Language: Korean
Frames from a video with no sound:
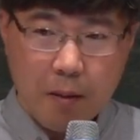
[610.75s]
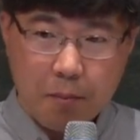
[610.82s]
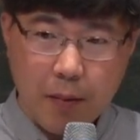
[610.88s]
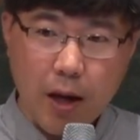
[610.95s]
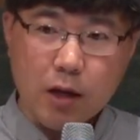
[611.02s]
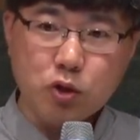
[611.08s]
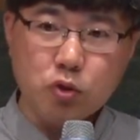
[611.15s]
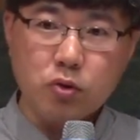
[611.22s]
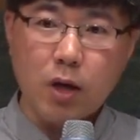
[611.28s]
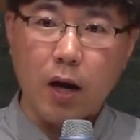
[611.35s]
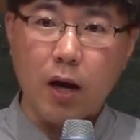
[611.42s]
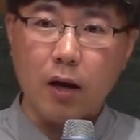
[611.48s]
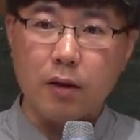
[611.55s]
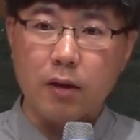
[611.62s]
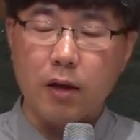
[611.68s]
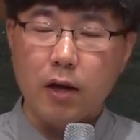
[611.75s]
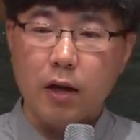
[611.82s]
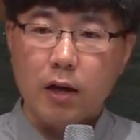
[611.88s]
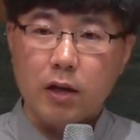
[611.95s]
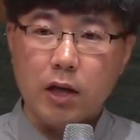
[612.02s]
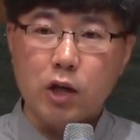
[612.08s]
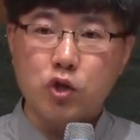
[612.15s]
매 순간
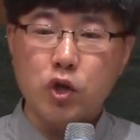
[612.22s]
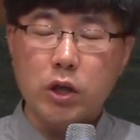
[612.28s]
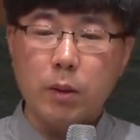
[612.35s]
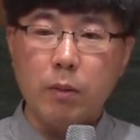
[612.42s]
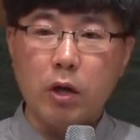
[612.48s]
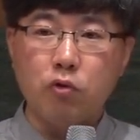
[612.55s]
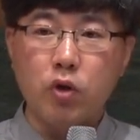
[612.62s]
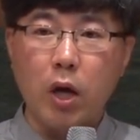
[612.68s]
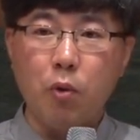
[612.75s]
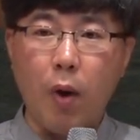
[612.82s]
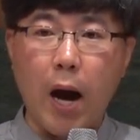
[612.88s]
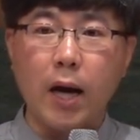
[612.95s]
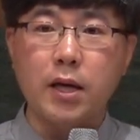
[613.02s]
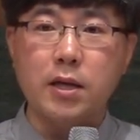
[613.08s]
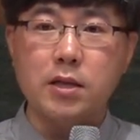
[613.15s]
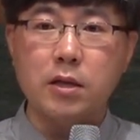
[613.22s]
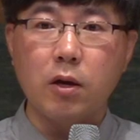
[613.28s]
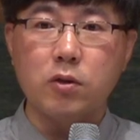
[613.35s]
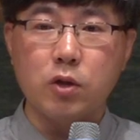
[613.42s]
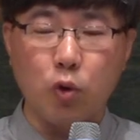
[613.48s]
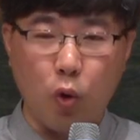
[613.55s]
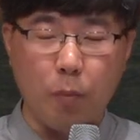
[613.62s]
예수님이 우리의 왕이신
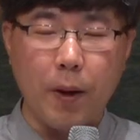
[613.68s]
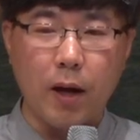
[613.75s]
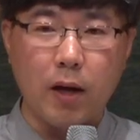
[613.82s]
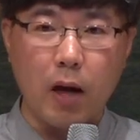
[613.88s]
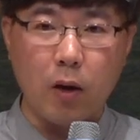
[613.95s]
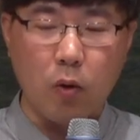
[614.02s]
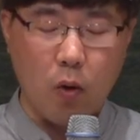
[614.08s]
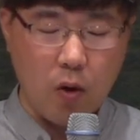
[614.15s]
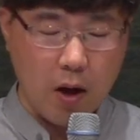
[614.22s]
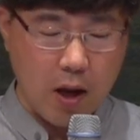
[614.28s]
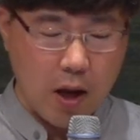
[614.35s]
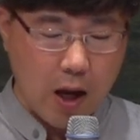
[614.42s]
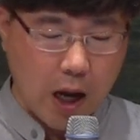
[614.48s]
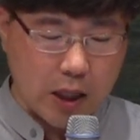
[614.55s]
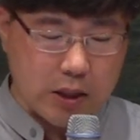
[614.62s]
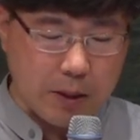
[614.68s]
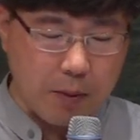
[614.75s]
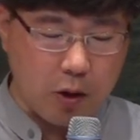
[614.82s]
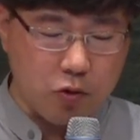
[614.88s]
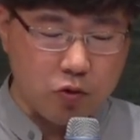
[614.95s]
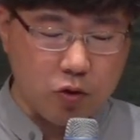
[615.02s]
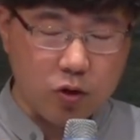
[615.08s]
것을 고백하고
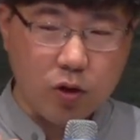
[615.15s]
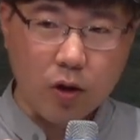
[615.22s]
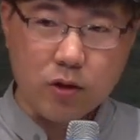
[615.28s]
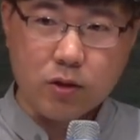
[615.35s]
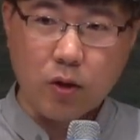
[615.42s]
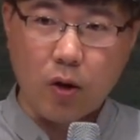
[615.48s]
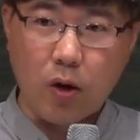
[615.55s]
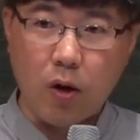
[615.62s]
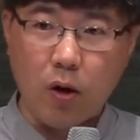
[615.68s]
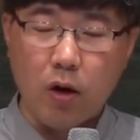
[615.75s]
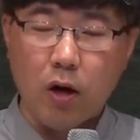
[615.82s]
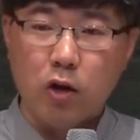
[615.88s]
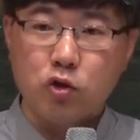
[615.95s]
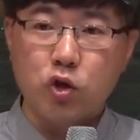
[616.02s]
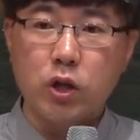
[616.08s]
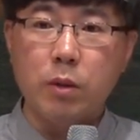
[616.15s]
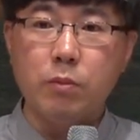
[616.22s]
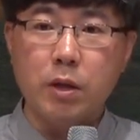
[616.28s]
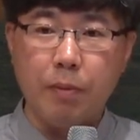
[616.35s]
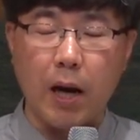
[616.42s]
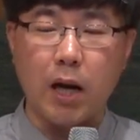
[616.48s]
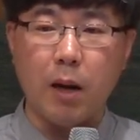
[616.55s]
아침에 눈을 떠서
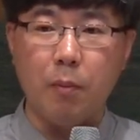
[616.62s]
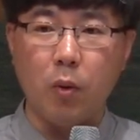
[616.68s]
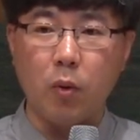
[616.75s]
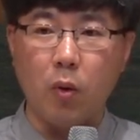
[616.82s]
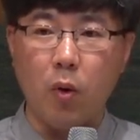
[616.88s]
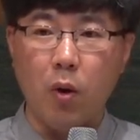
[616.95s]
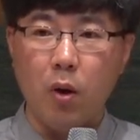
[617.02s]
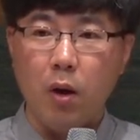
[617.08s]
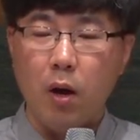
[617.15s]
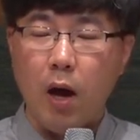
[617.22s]
주님을 바라보고